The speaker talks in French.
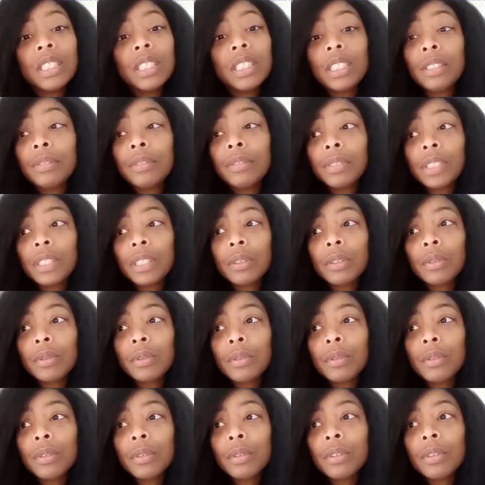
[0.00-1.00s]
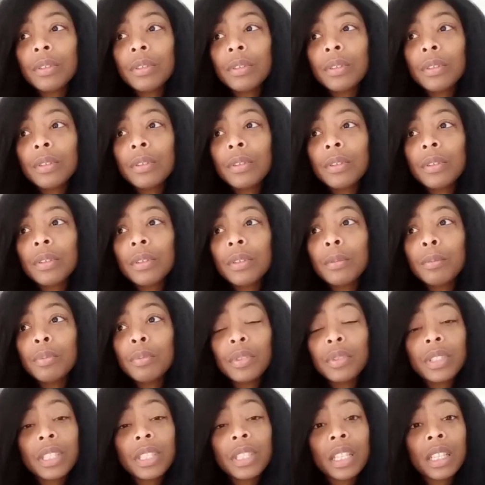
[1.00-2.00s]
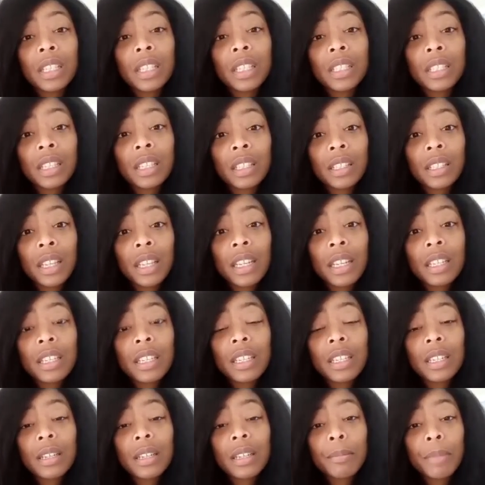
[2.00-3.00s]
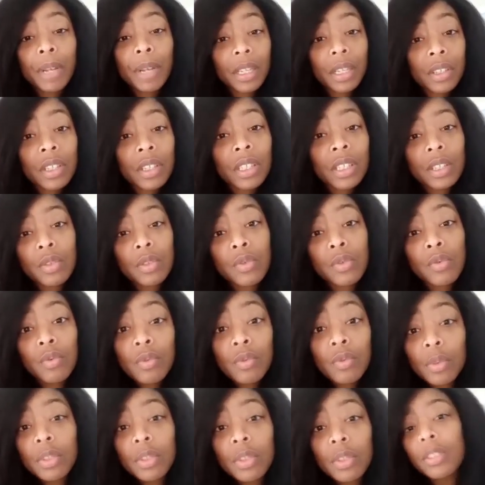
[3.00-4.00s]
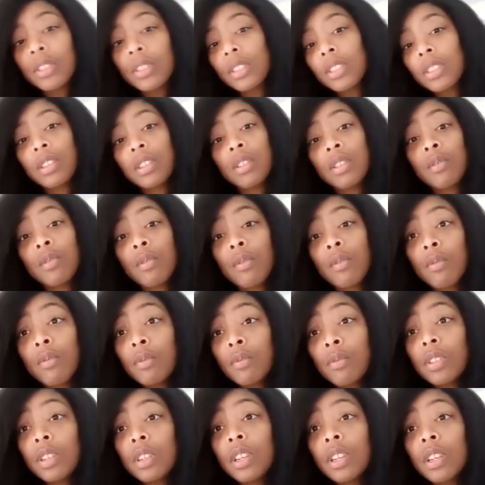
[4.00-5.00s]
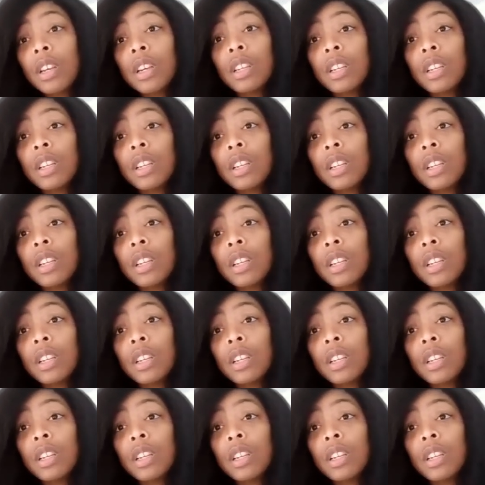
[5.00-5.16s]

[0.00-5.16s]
qui fait que euh, pour cette, certaines personnes, c'est une honte. C'est une honte.